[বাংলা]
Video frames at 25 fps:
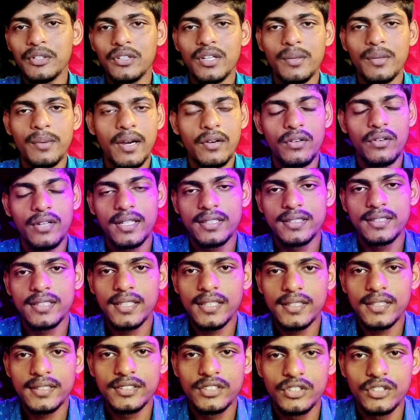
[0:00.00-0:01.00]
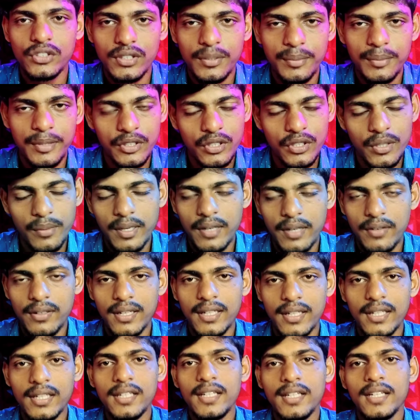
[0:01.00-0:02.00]
ভিডিওটা ভালো লেগেছে যদি ভিডিওটা ভালো
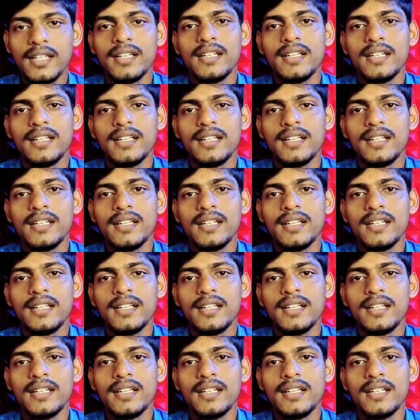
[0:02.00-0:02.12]
লাগে